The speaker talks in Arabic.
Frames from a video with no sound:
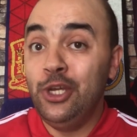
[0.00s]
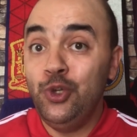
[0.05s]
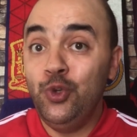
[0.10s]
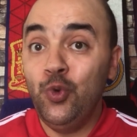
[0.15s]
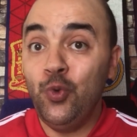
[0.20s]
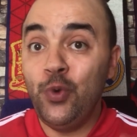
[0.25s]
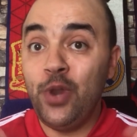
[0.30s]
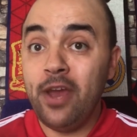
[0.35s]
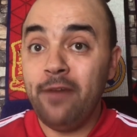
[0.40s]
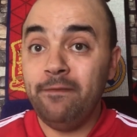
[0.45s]

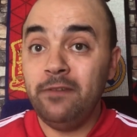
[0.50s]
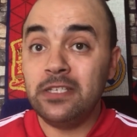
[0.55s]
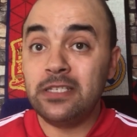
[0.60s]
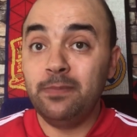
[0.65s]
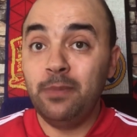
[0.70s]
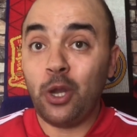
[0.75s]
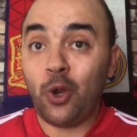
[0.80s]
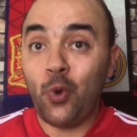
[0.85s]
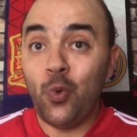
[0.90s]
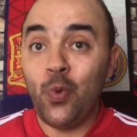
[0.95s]
ينافس
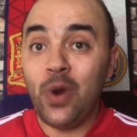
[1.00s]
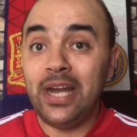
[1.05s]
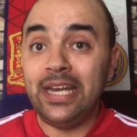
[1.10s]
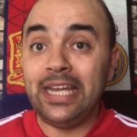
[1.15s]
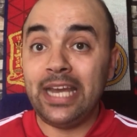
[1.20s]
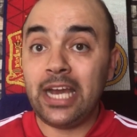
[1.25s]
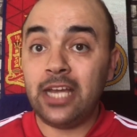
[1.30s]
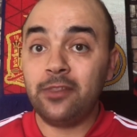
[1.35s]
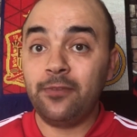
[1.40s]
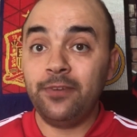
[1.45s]
بقوة
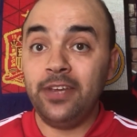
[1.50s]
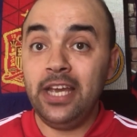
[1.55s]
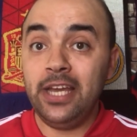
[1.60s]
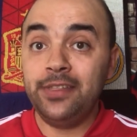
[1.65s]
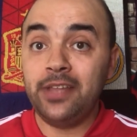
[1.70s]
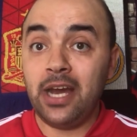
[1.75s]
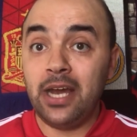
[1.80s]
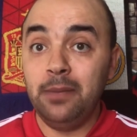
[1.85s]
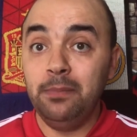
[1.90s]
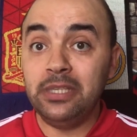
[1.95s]
لخطف
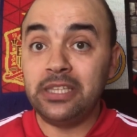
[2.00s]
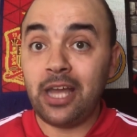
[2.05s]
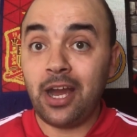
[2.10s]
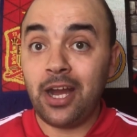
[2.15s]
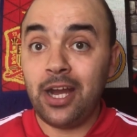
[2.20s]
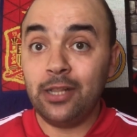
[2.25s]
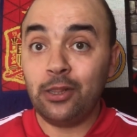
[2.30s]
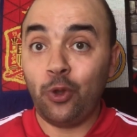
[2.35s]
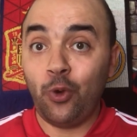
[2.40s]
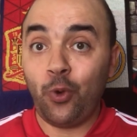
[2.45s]
إحدى
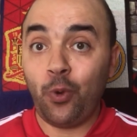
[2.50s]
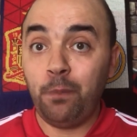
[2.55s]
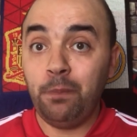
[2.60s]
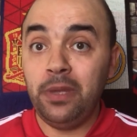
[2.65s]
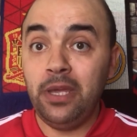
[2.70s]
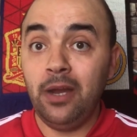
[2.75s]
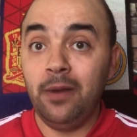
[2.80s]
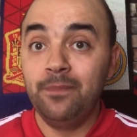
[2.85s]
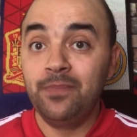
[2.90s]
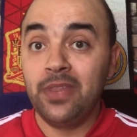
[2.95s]
البطاقات
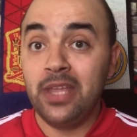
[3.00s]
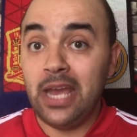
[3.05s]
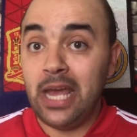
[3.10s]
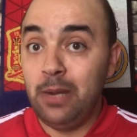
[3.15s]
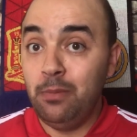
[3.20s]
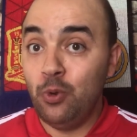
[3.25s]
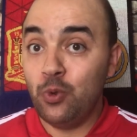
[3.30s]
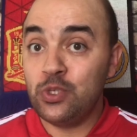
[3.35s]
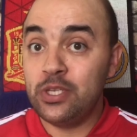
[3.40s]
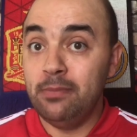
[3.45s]
الأوروبية
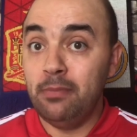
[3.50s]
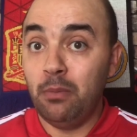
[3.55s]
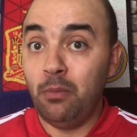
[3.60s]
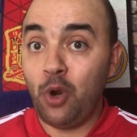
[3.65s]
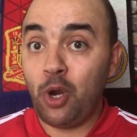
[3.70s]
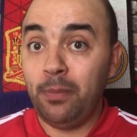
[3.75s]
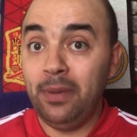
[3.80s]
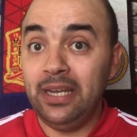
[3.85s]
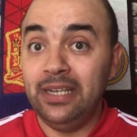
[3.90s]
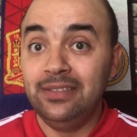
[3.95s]
الموسم
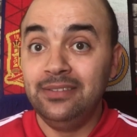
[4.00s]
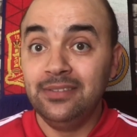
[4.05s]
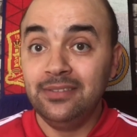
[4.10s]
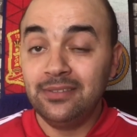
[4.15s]
المقبل